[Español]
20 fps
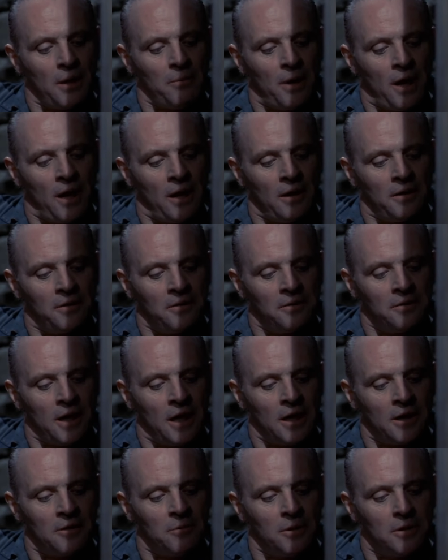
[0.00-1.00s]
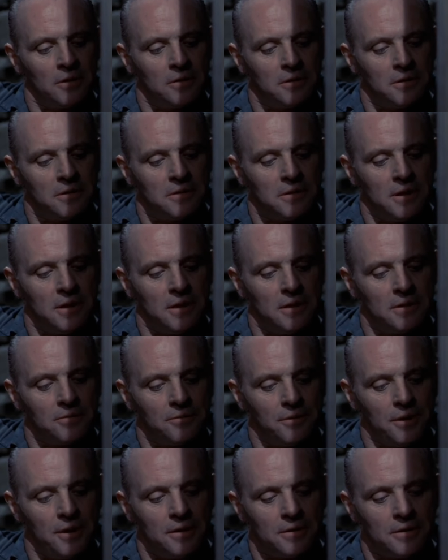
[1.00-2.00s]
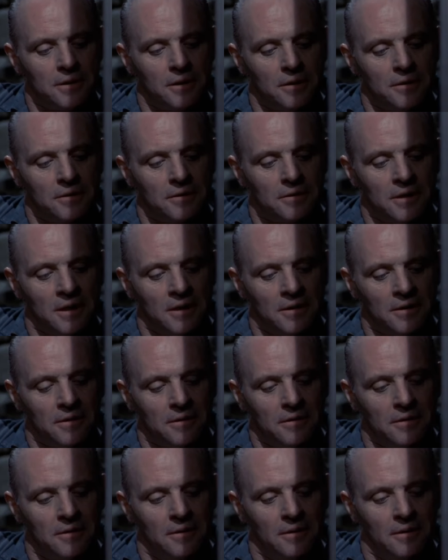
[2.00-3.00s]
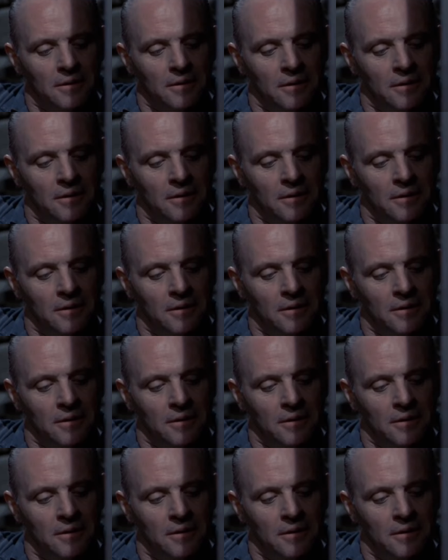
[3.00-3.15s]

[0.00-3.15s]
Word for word: Isla Plum, Centro de Investigación de Enfermedades Animales.